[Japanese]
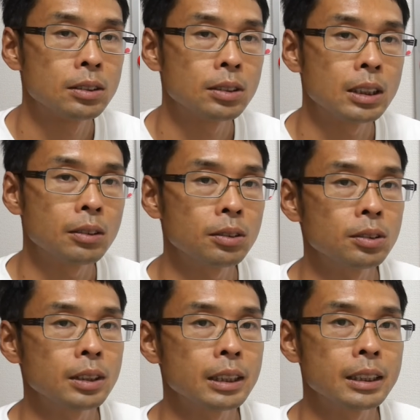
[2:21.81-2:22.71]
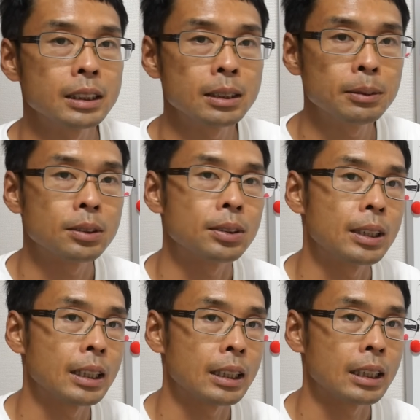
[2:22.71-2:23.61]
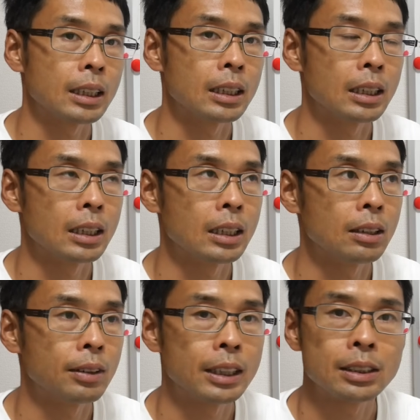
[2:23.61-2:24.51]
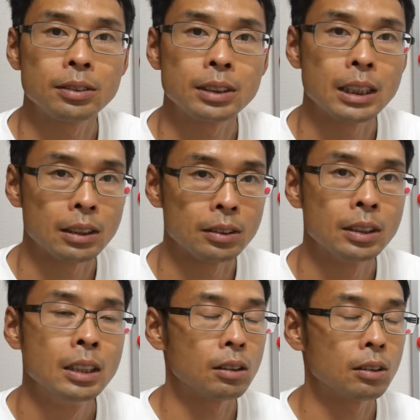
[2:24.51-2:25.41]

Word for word: そういったことに関しても取り上げて、えー、お話をしていく。